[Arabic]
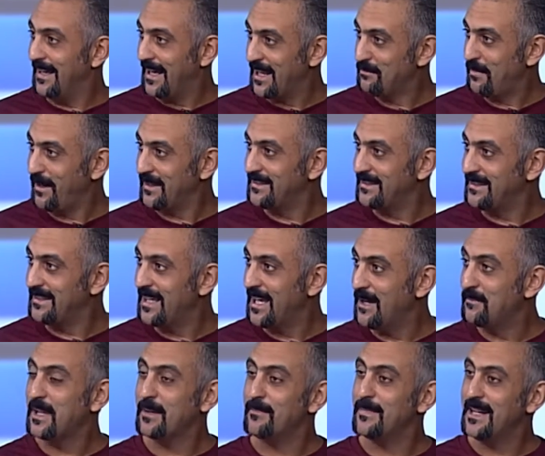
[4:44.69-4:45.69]
أربعة
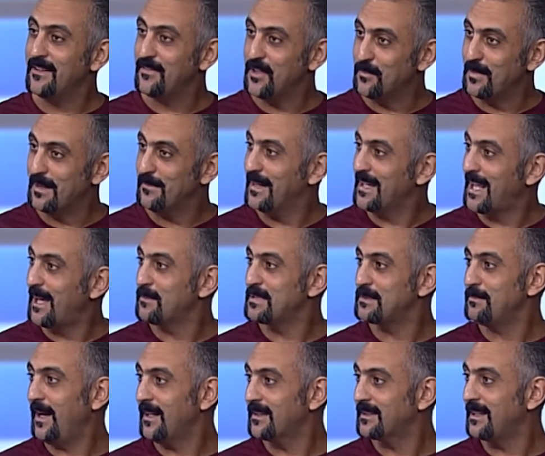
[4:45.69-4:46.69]
أيام كملنا فيهم كمان
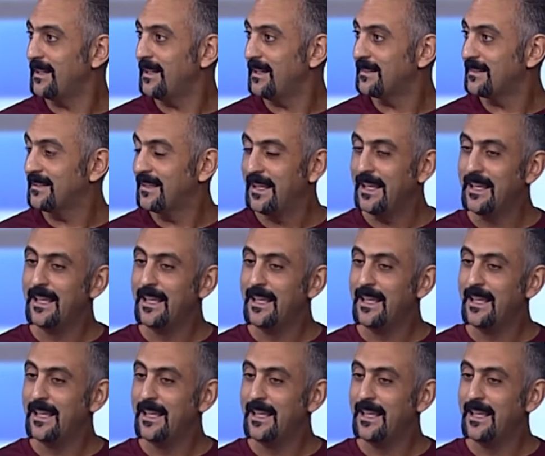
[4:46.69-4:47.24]
خمس محطات